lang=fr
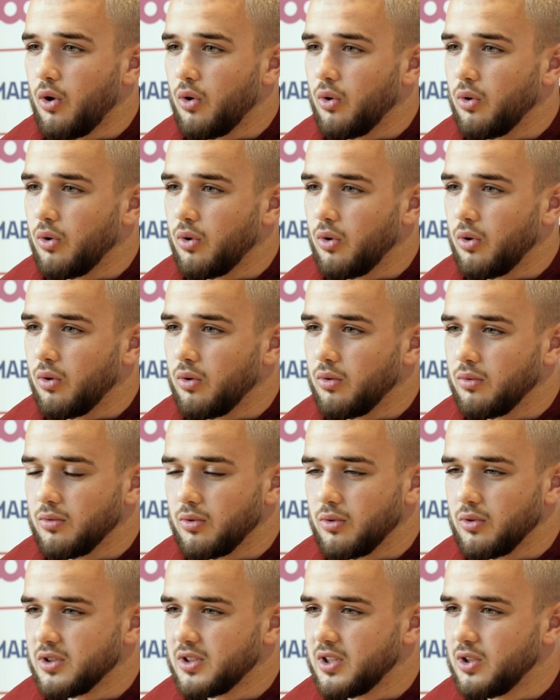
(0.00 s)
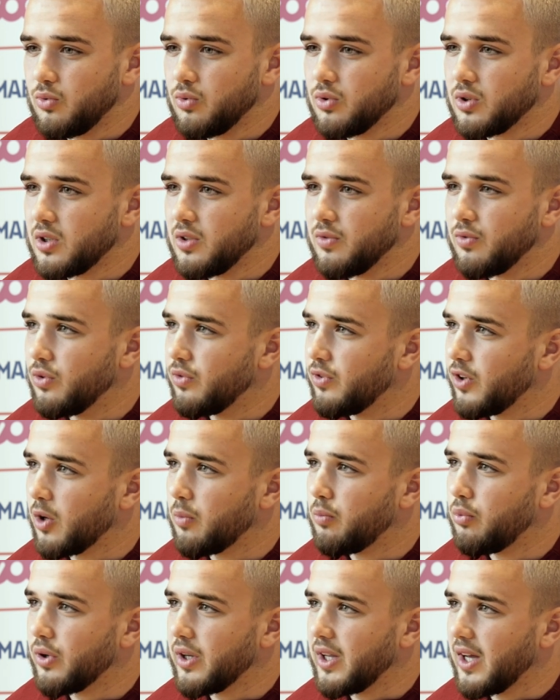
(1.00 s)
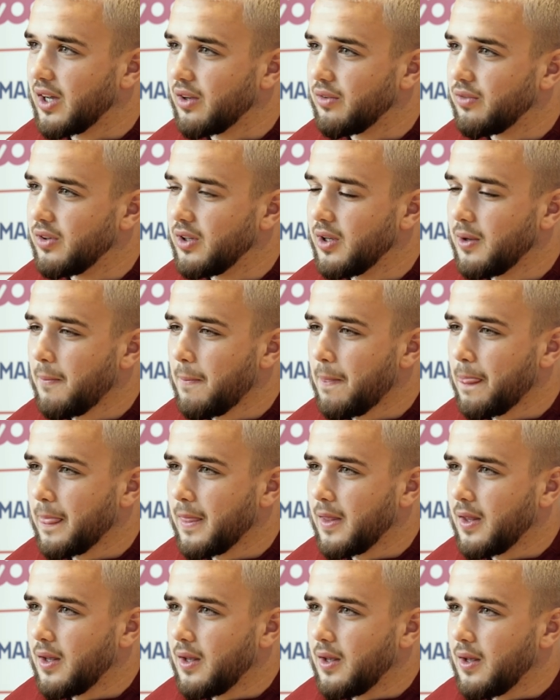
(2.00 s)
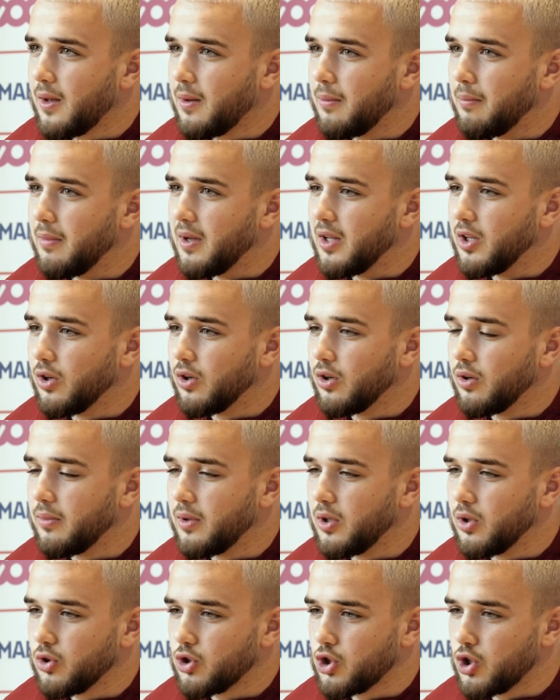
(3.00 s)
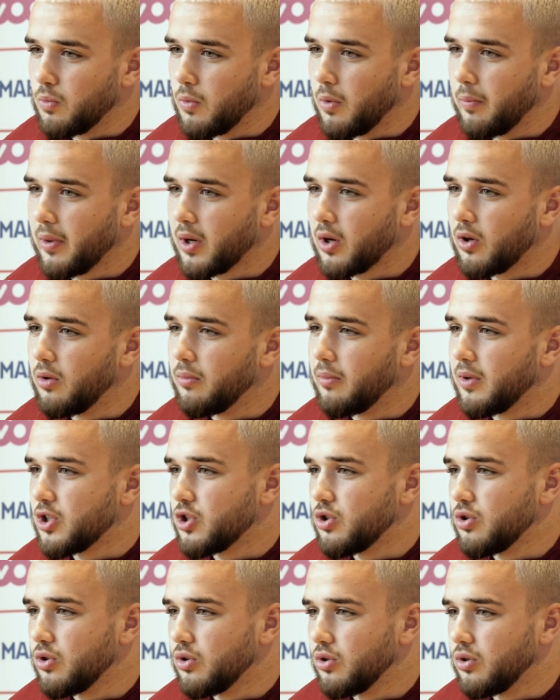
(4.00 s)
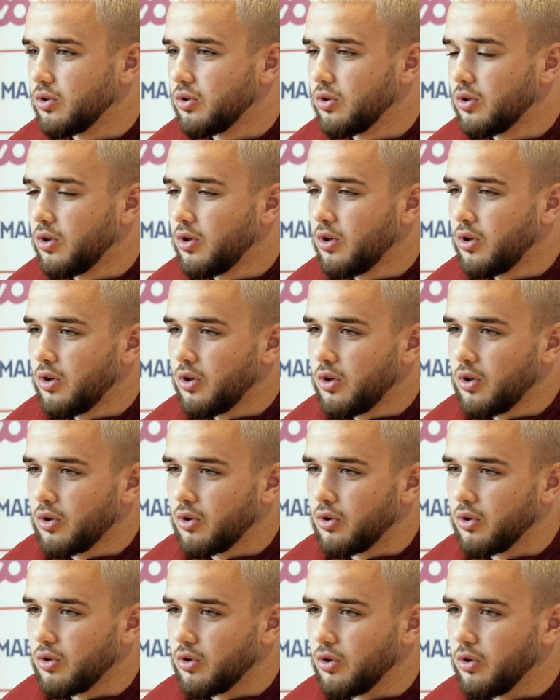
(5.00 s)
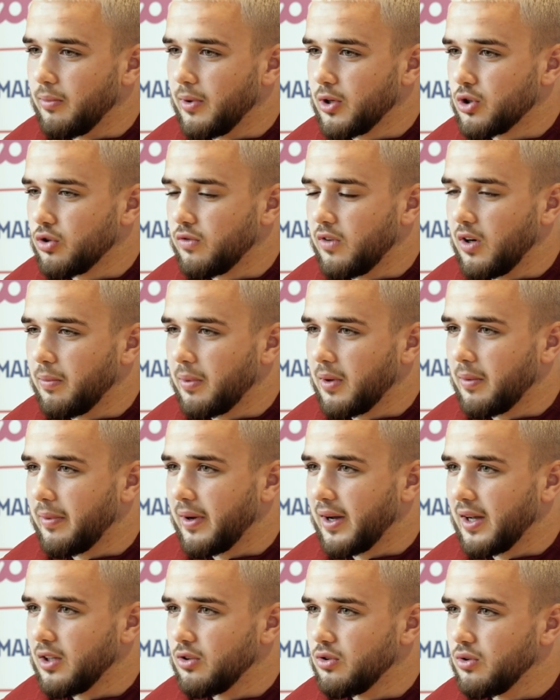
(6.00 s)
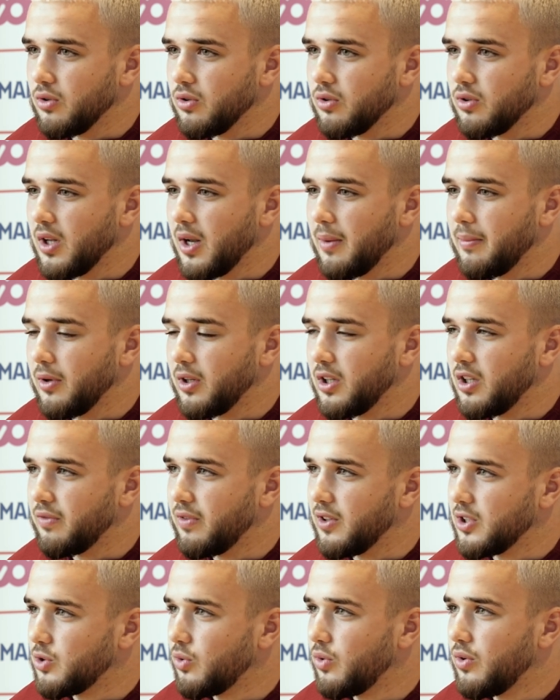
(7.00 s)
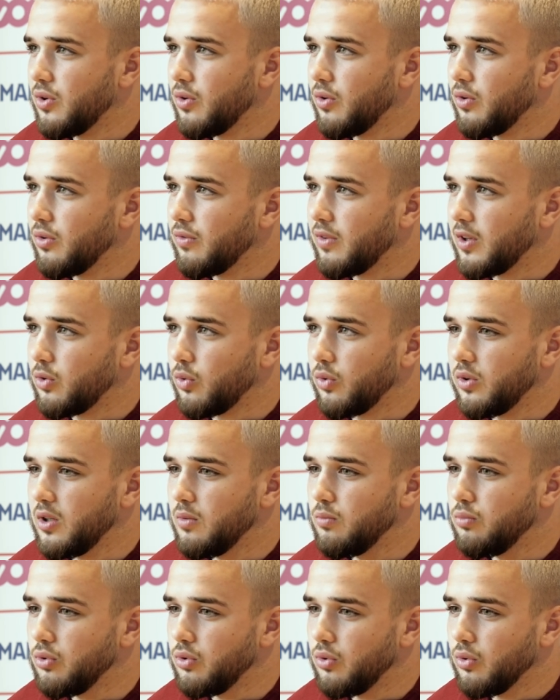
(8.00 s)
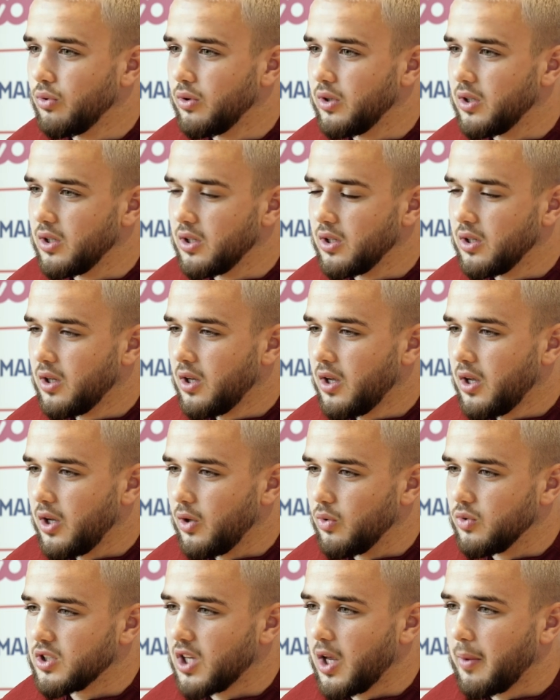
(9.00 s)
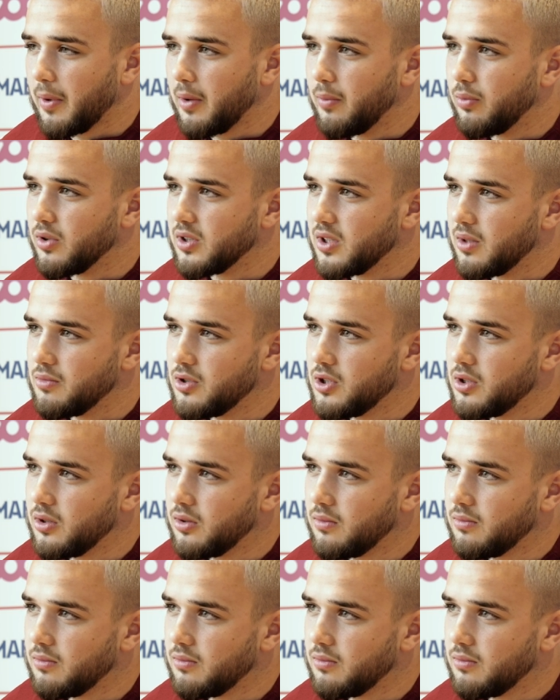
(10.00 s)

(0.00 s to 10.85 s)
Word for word: on, sait tout ce qu'il faut faire pour y arriver. Maintenant, maintenant je ne te mens pas que le match, euh, que, le match on va le préparer de la meilleure des façons. On va tourner le bouton et, on sera prêt pour samedi.